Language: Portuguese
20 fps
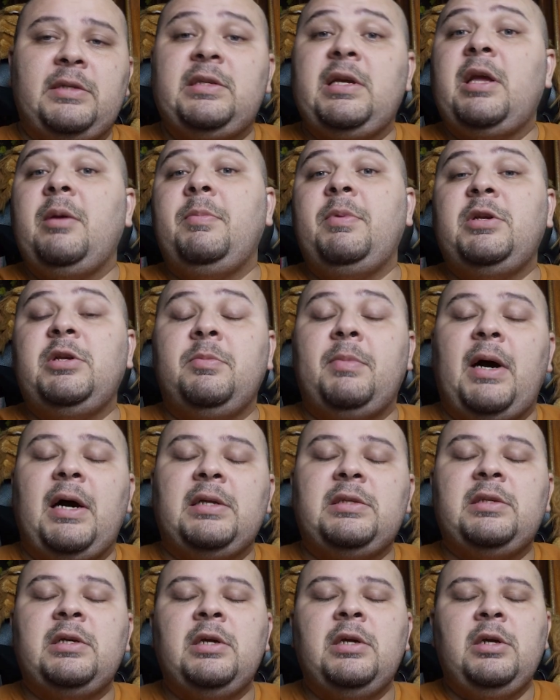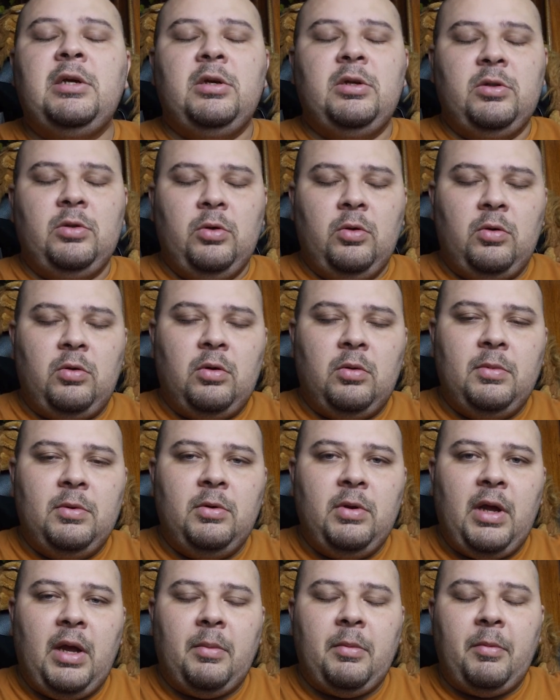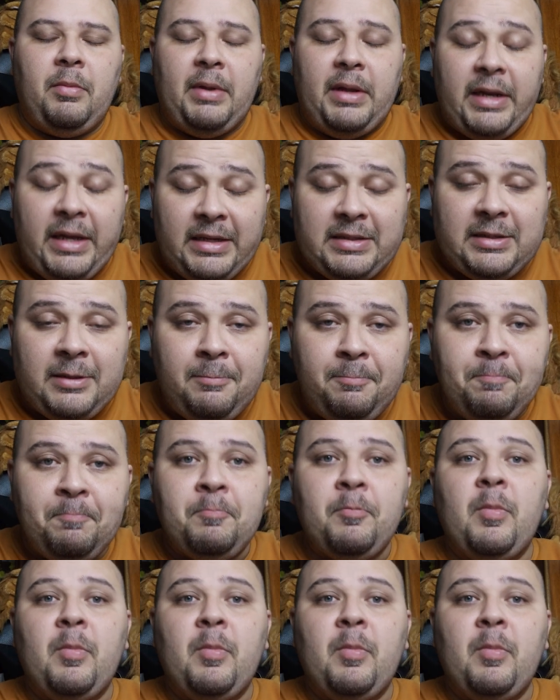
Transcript: equipes de base do Clube do Remo, beleza?